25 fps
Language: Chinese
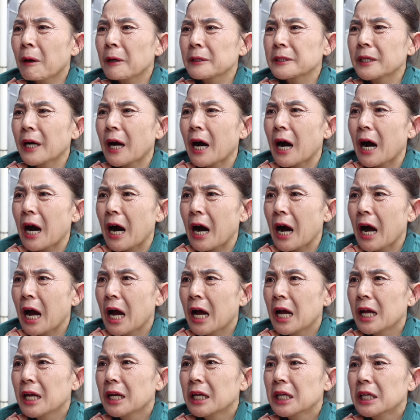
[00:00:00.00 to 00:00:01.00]
宝
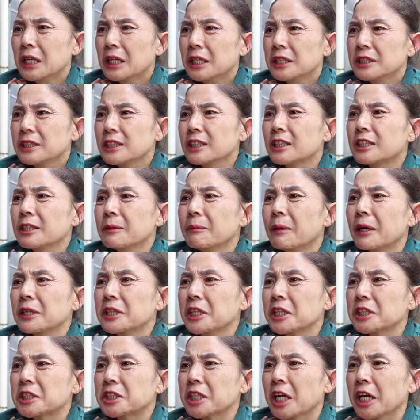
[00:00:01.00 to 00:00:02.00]
强，你怎么
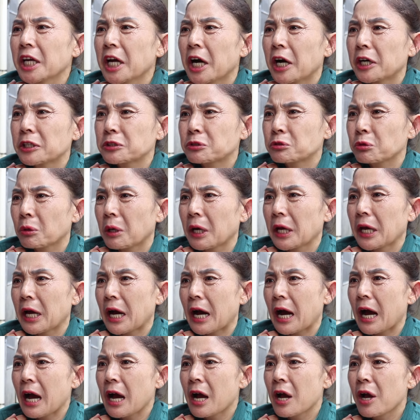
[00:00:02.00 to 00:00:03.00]
能这样说
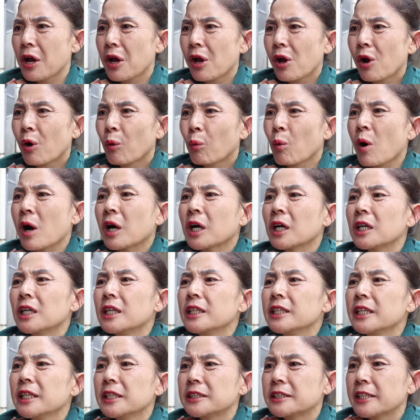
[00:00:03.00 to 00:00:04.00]
呀？我可
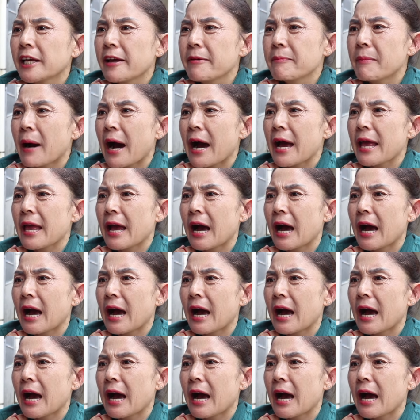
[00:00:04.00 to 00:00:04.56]
是你亲妈